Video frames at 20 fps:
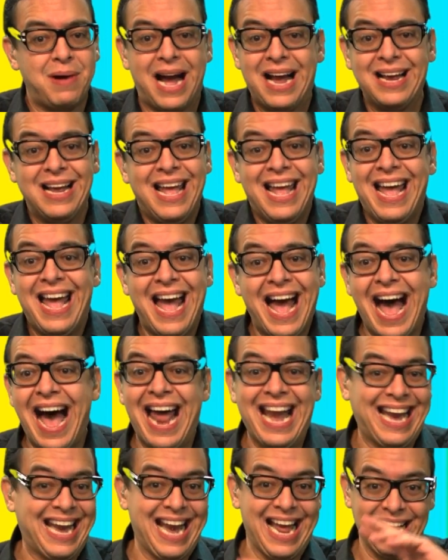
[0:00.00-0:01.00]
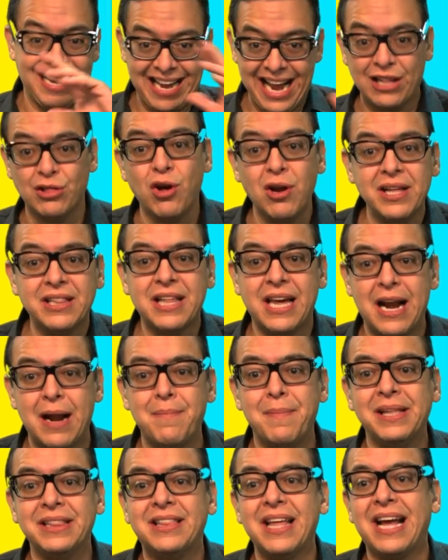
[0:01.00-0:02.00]
van arrancando
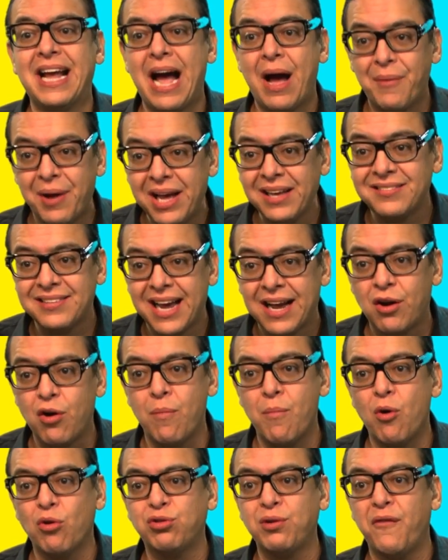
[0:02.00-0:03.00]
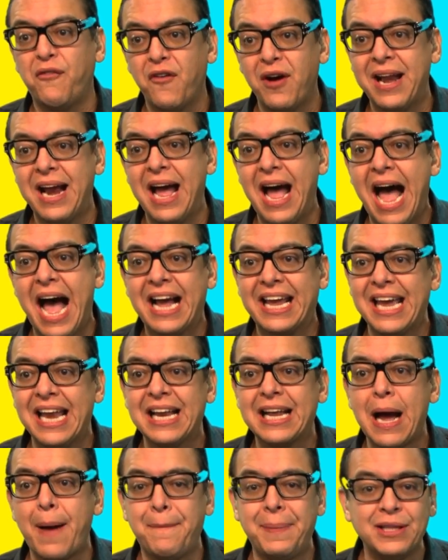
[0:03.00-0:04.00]
literalmente cabezas, como si fuera
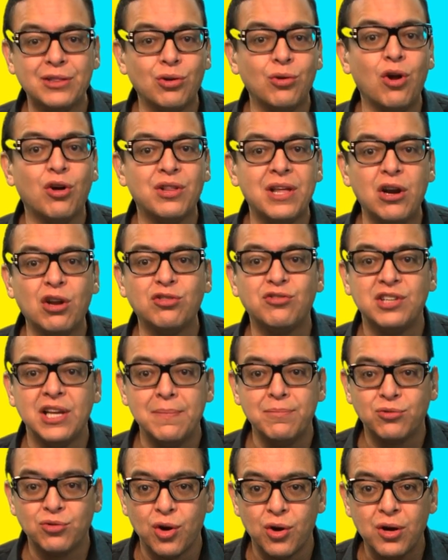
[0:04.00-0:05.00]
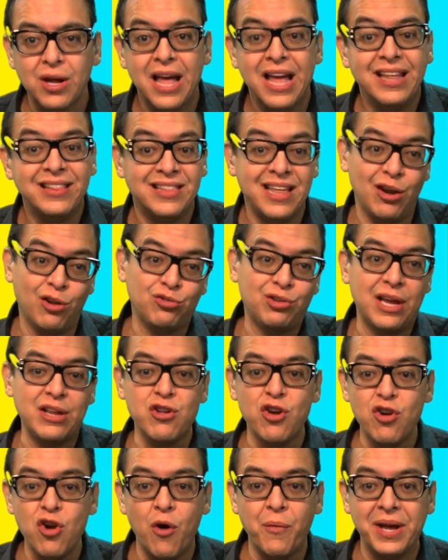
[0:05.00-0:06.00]
aquel capítulo de Los Simpsons de los
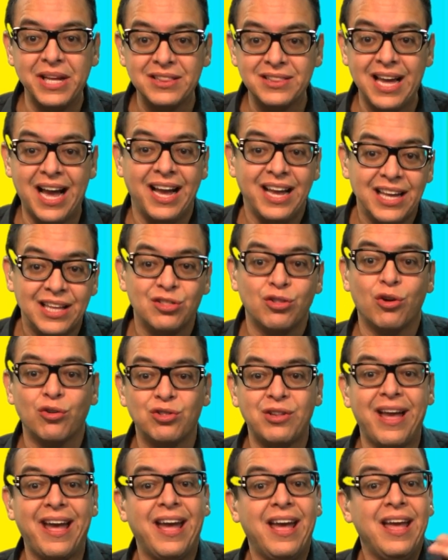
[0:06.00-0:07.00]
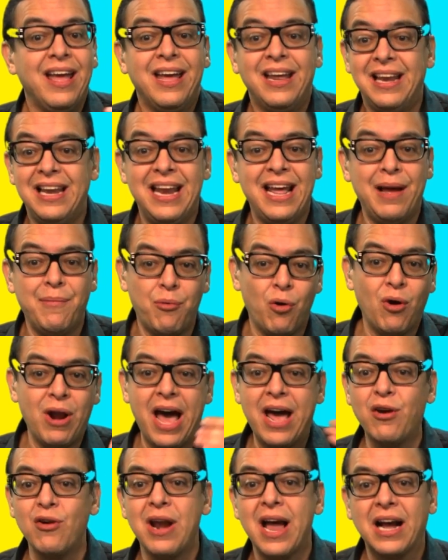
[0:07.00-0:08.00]
años 90 en donde le
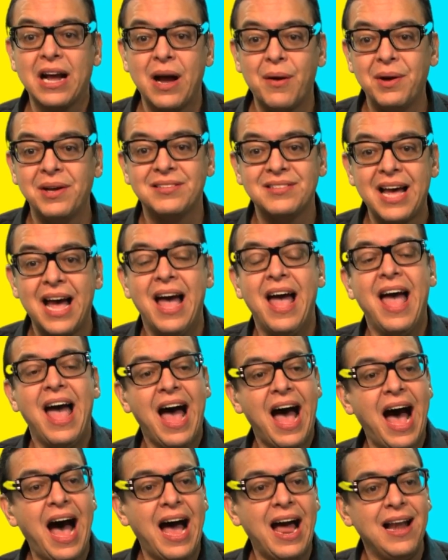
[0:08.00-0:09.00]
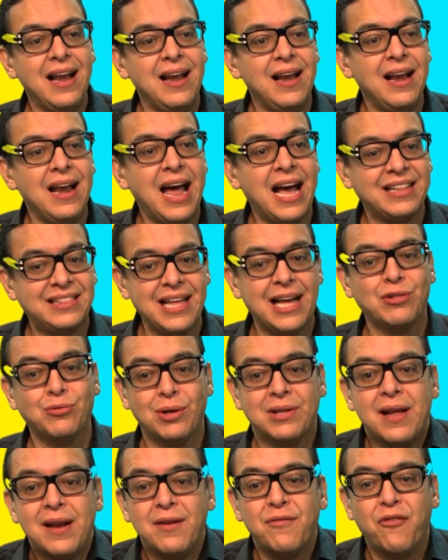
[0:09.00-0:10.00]
volaron la cabeza a la
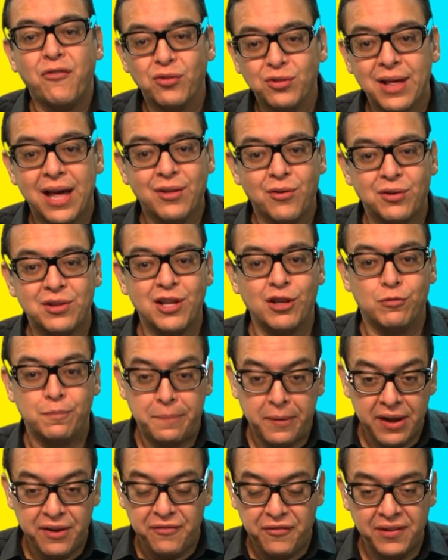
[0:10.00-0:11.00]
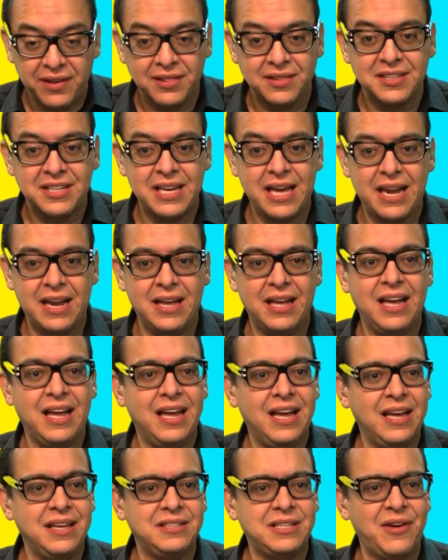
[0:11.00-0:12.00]
estatua del fundador de Springfield,
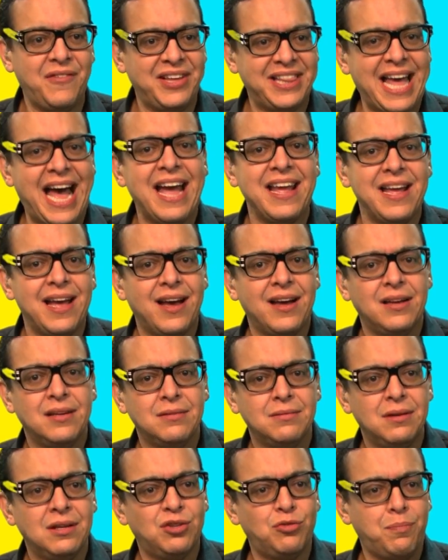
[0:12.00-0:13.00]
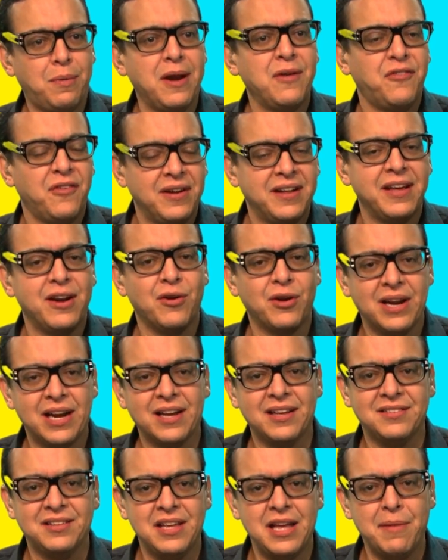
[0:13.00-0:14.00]
Jebediah eh, Springfield, creo que
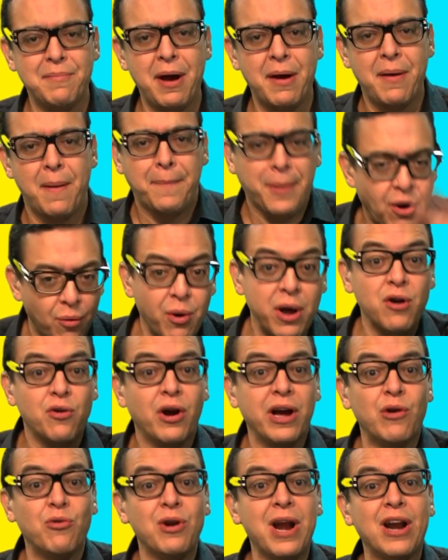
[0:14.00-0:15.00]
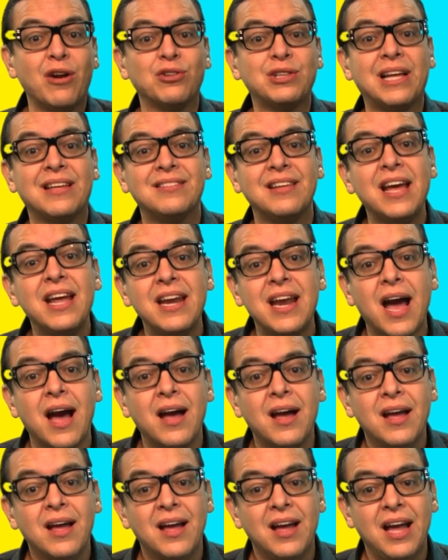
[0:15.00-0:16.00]
era que se llamaba. Pero bueno, en una nota seria,
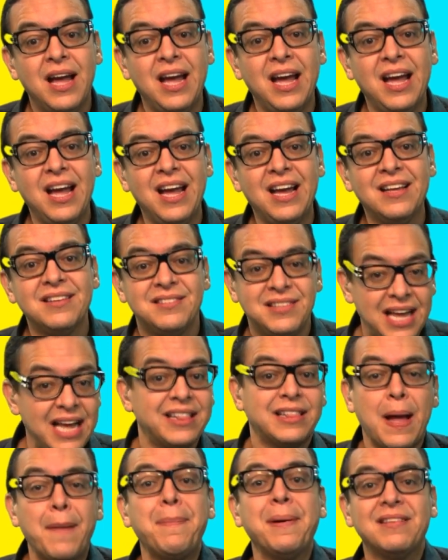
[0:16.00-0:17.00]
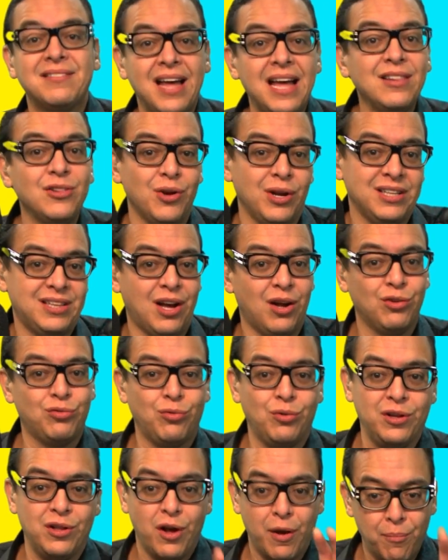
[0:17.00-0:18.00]
eh, está pasando en Estados
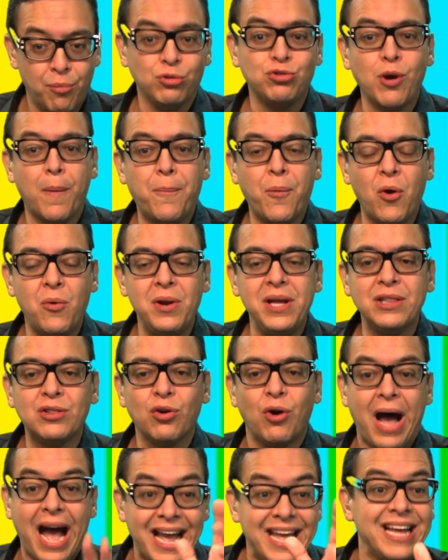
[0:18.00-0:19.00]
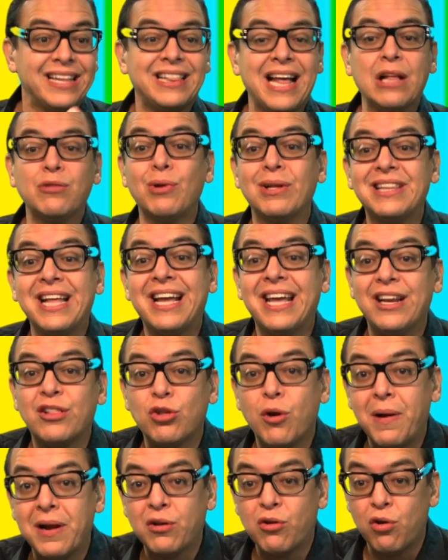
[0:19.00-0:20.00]
Unidos, en muchos pueblitos. Hay estatuas de
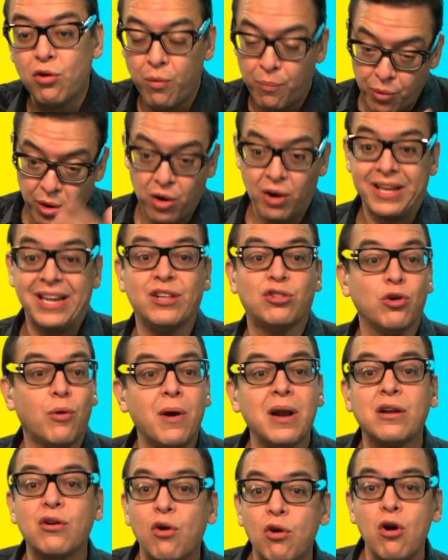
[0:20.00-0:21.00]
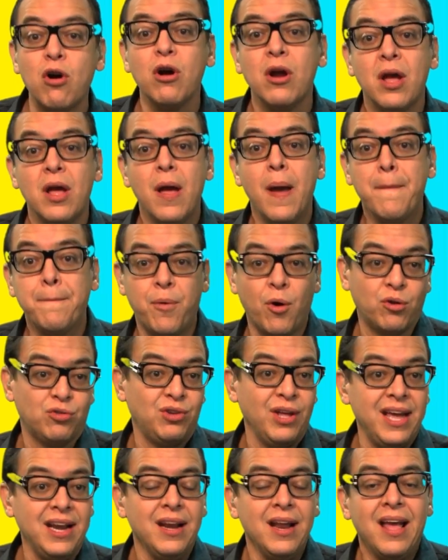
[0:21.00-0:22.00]
Cristóbal Colón. Bueno, Cristóbal Colón, por
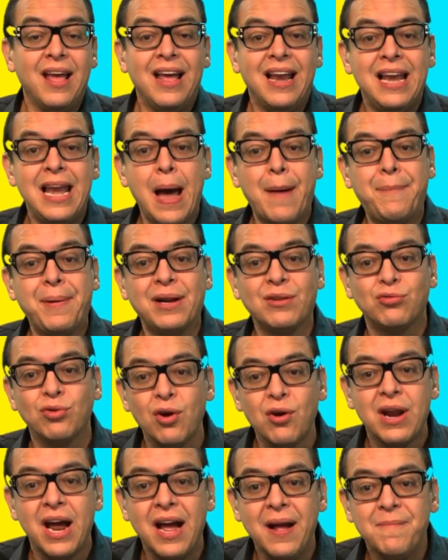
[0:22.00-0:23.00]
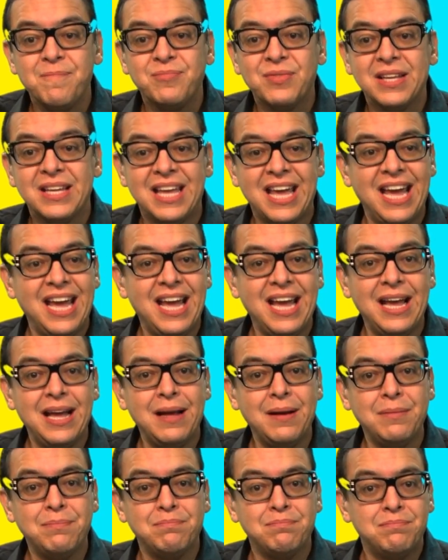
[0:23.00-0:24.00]
ser la persona
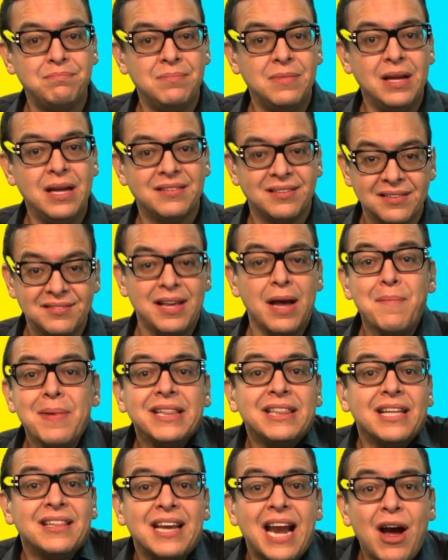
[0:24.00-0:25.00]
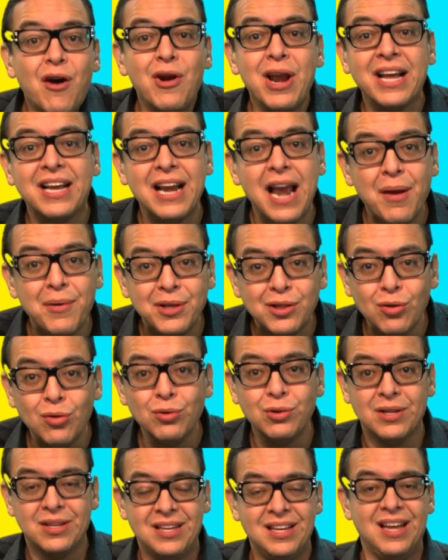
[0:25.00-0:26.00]
que esencialmente trajo la
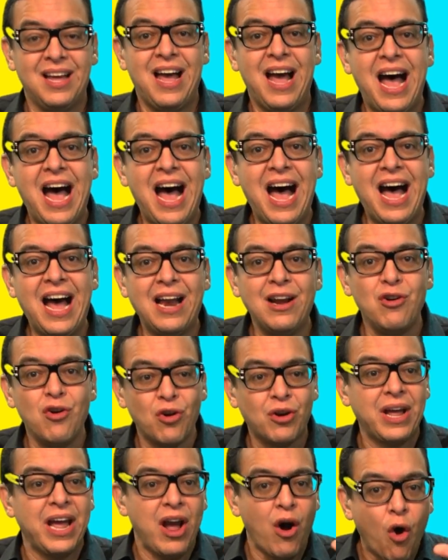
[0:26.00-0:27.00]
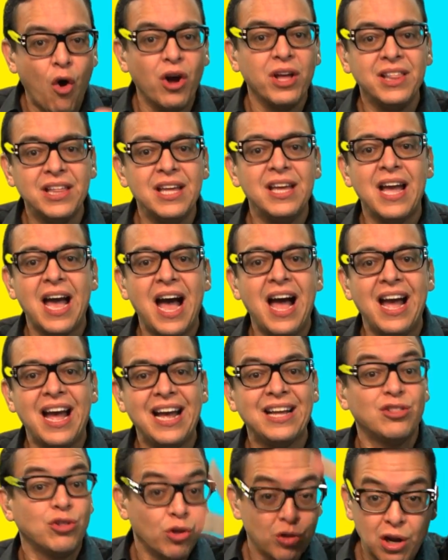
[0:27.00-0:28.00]
esclavitud a lo que hoy día
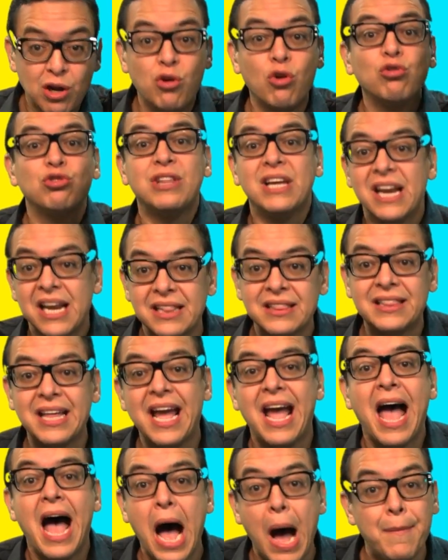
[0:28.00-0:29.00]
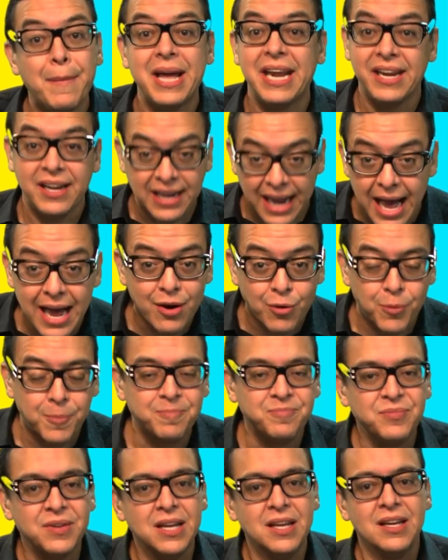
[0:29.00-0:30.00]
es todo el continente americano.
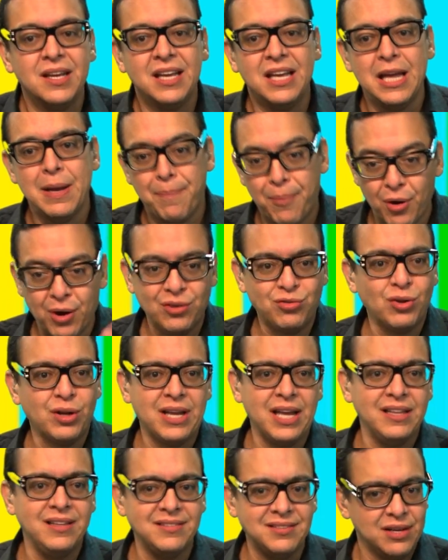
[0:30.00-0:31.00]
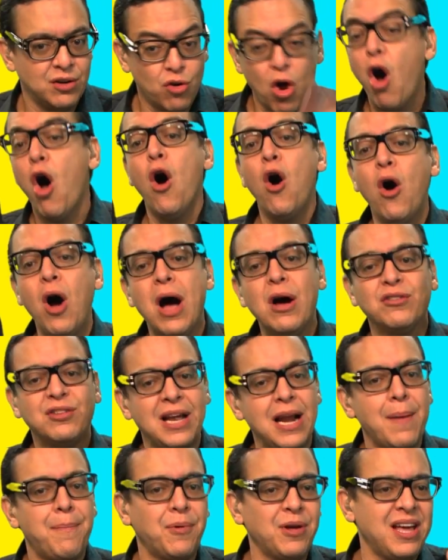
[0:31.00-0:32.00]
Y por eso es que dicen, no,
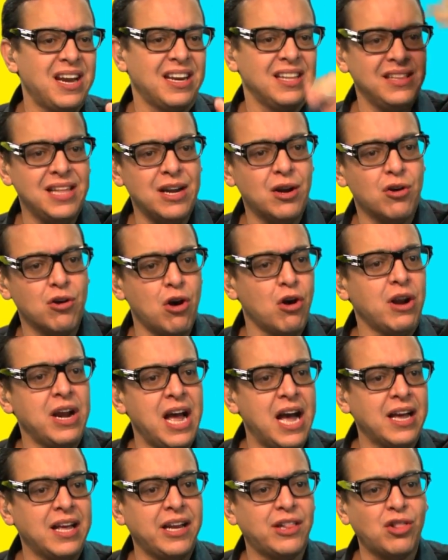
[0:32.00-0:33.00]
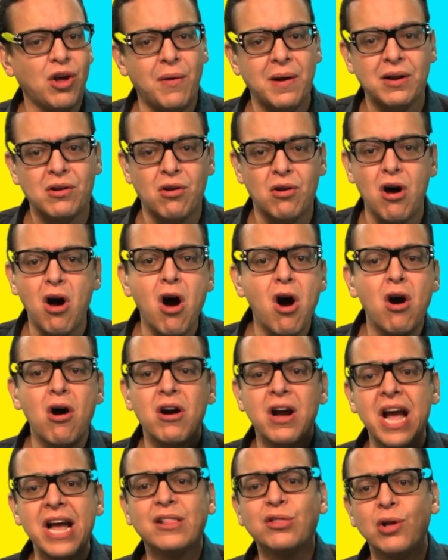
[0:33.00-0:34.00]
se le puede rendir honores a Cristóbal
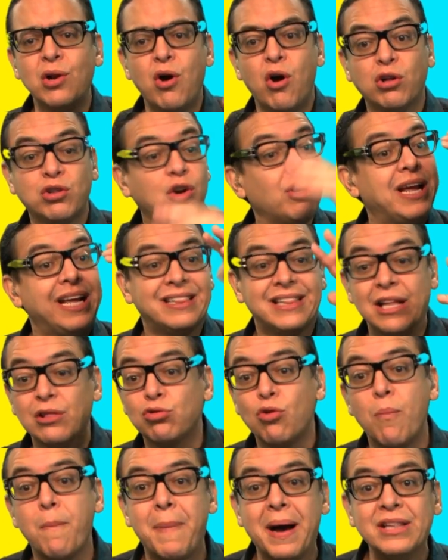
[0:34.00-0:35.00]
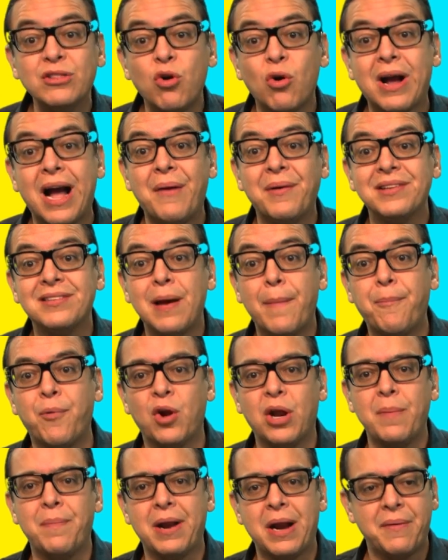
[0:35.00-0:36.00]
Colón, esto y lo otro. Y están tumbando cabezas
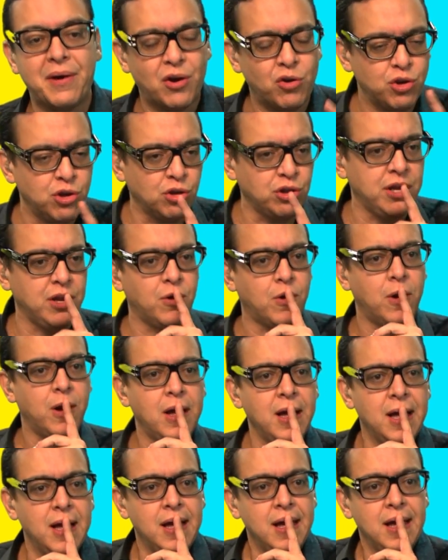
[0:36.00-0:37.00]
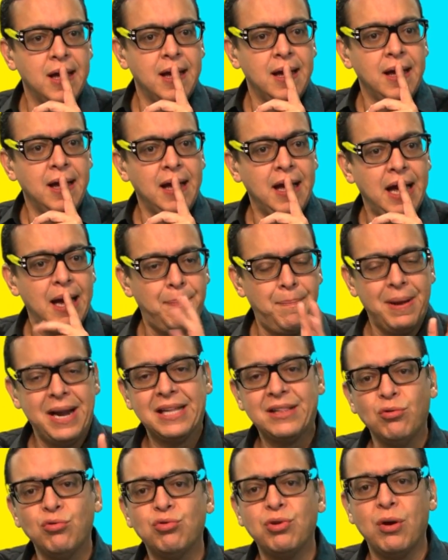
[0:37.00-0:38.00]
por ahí para abajo. Yo digo,
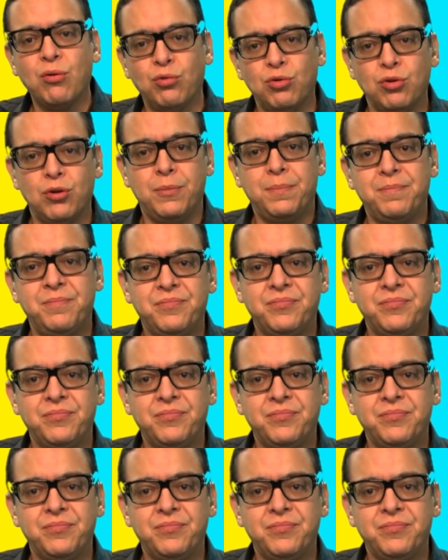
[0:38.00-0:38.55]
espérate un segundo.